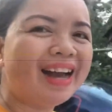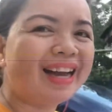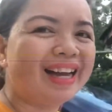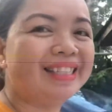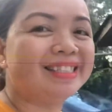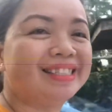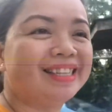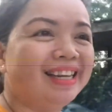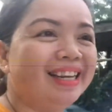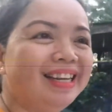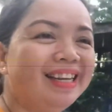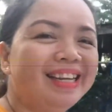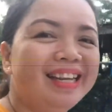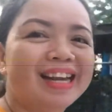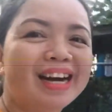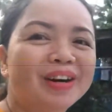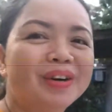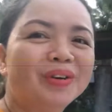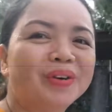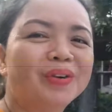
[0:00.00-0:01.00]
Kasi hindi
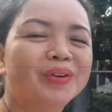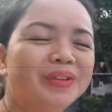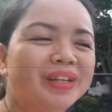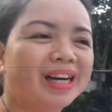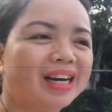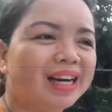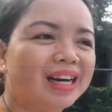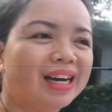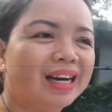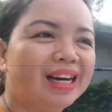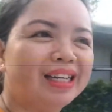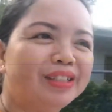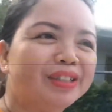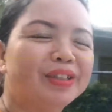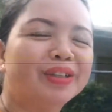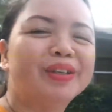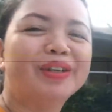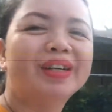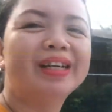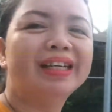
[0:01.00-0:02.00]
ako naka, ano,
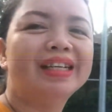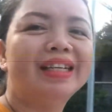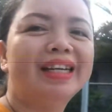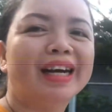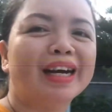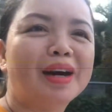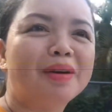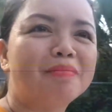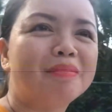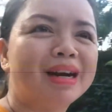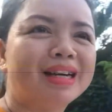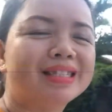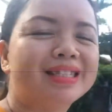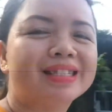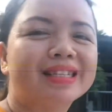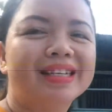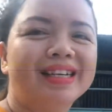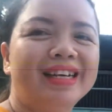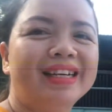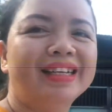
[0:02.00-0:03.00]

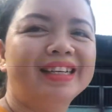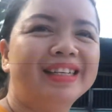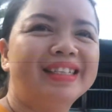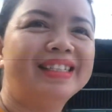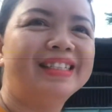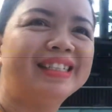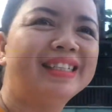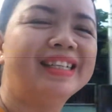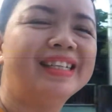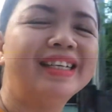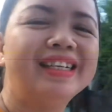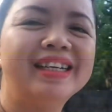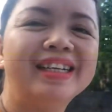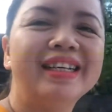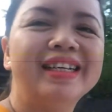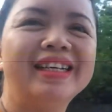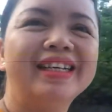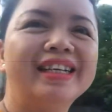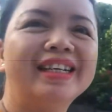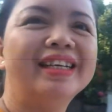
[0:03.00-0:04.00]
naka-mask.
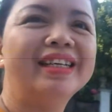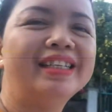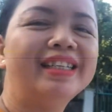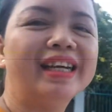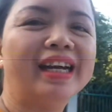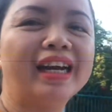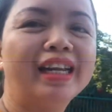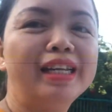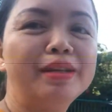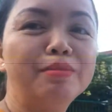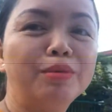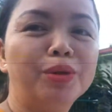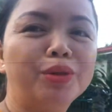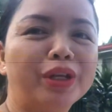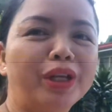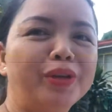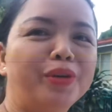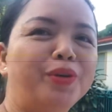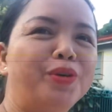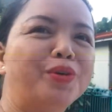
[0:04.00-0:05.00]
Nakalimutan
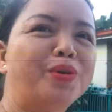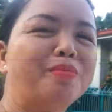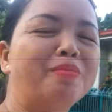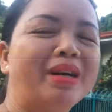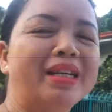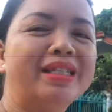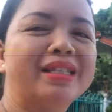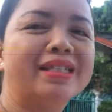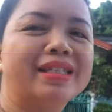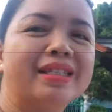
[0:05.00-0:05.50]
ko yung mask.